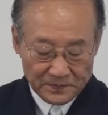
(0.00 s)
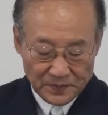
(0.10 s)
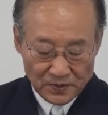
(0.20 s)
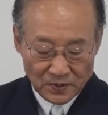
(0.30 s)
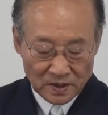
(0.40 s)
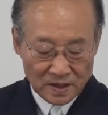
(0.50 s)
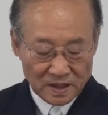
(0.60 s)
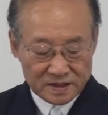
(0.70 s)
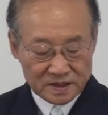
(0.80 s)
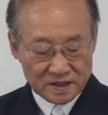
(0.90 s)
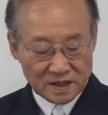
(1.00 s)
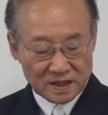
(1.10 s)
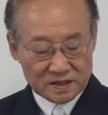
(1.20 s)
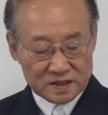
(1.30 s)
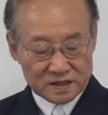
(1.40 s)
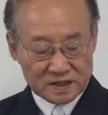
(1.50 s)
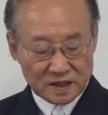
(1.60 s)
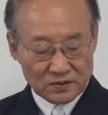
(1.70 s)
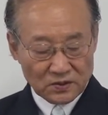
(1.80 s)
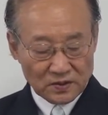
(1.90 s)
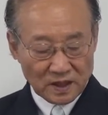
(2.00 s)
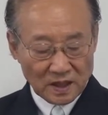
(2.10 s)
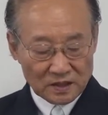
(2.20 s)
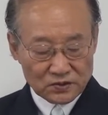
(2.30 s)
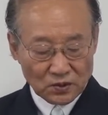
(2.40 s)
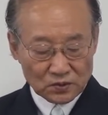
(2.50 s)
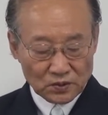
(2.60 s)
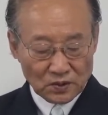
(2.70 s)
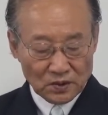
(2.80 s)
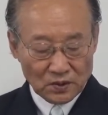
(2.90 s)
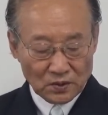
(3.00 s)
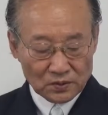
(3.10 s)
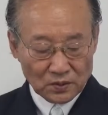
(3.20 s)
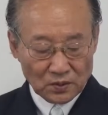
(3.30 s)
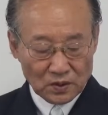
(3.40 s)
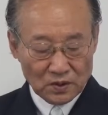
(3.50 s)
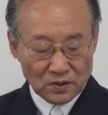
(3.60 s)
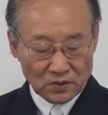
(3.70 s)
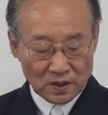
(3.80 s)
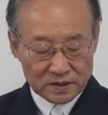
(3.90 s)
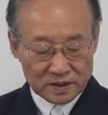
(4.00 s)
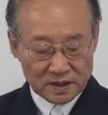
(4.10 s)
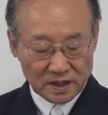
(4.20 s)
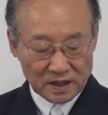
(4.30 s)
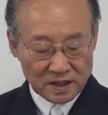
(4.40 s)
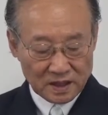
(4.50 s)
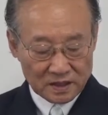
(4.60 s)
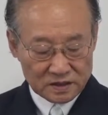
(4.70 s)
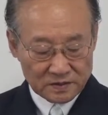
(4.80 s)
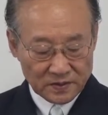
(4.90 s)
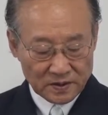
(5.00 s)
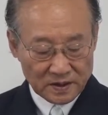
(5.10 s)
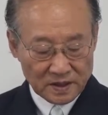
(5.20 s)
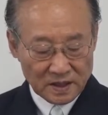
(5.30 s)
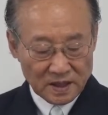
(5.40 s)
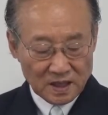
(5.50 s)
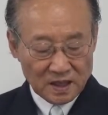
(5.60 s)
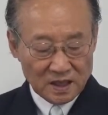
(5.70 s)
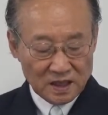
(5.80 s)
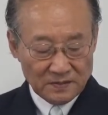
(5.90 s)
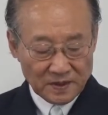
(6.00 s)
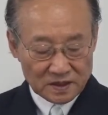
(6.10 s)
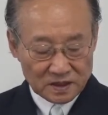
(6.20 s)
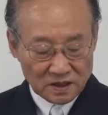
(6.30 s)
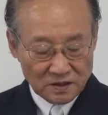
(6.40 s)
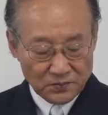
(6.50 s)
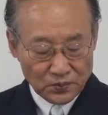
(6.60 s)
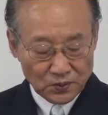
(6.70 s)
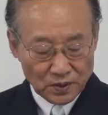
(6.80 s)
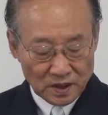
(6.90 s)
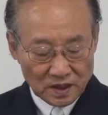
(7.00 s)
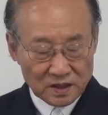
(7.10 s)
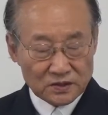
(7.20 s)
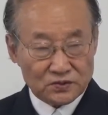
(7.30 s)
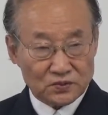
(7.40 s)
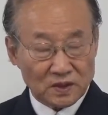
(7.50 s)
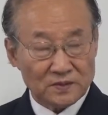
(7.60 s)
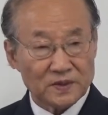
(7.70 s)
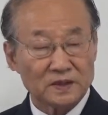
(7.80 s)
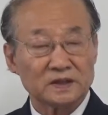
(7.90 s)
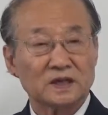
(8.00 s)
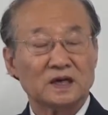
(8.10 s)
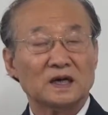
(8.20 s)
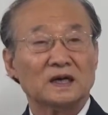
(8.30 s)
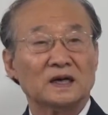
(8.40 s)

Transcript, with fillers: 비록 이같이 하였을지라도 내가 총독을 요, 녹을 요구하지 아니하였으면이 백성의 부역이 중함이었더라.